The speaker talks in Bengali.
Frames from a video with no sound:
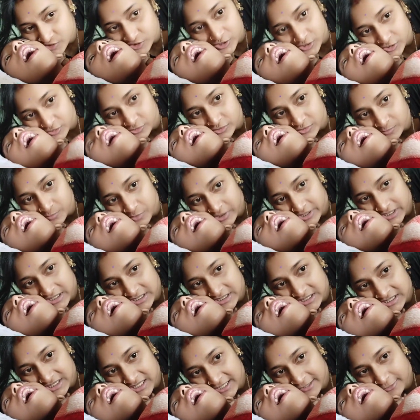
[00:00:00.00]
কতক্ষণ পরে
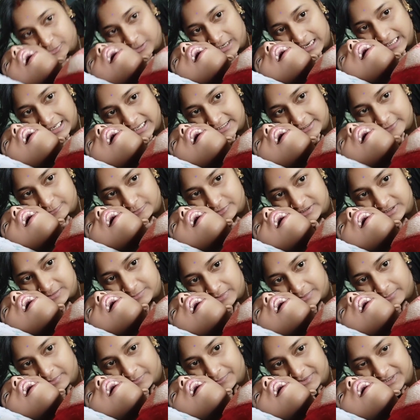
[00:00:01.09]
এসছি না একটু আল্লাদি করছি
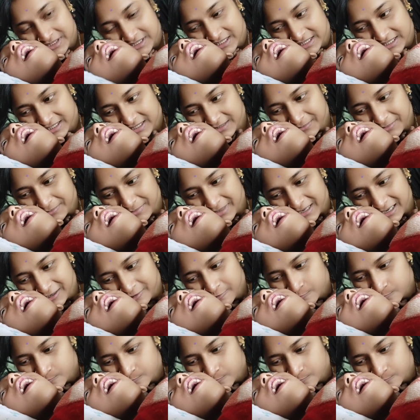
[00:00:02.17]
মামা আমি সেটা না মামা